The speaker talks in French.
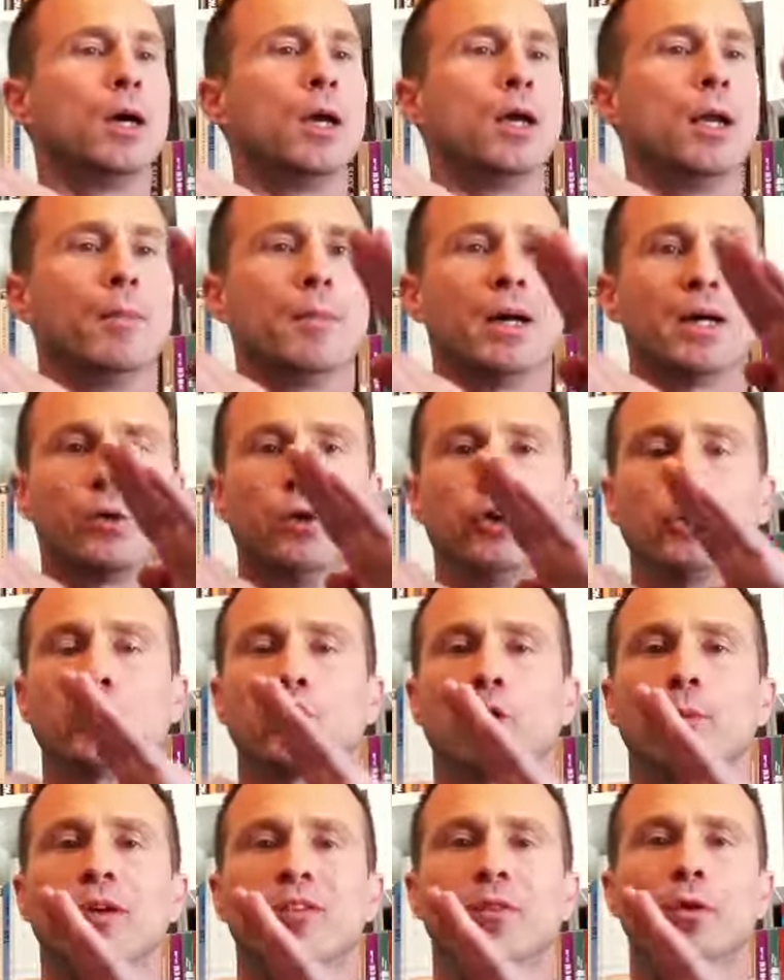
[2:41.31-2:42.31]
la main gauche
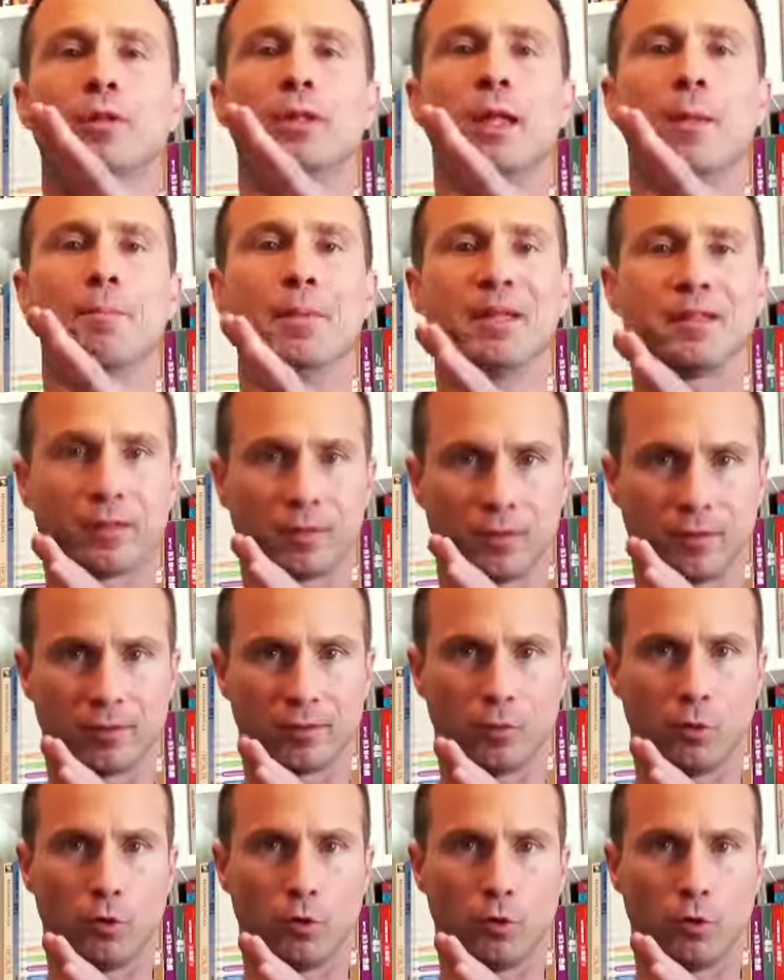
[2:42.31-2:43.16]
représente la maîtrise.